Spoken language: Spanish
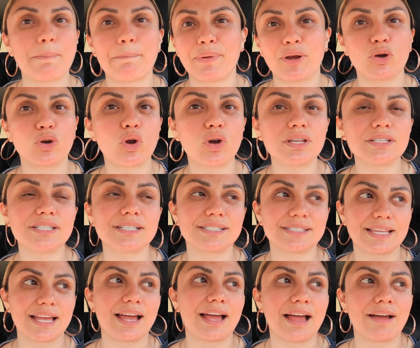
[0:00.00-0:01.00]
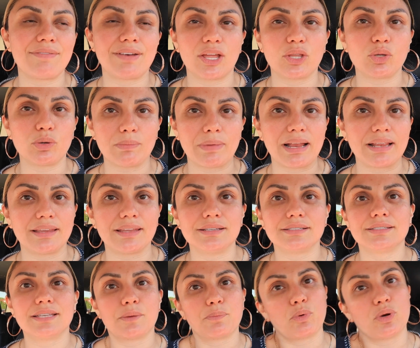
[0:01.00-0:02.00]
Pero no les está hablando mal de
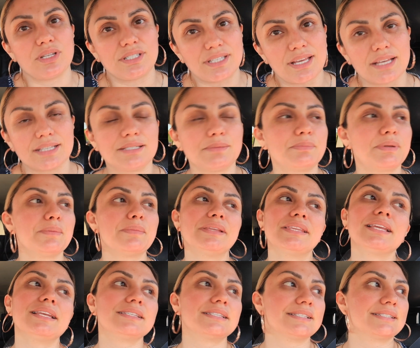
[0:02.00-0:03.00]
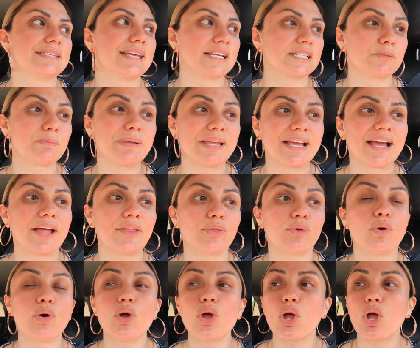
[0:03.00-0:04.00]
ser policía, simplemente les está
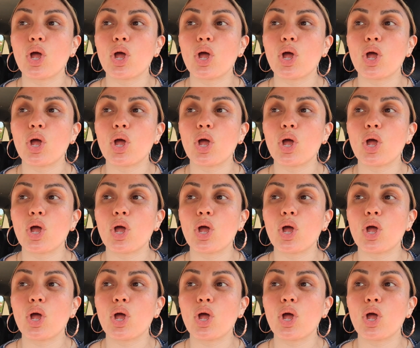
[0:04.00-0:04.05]
explicando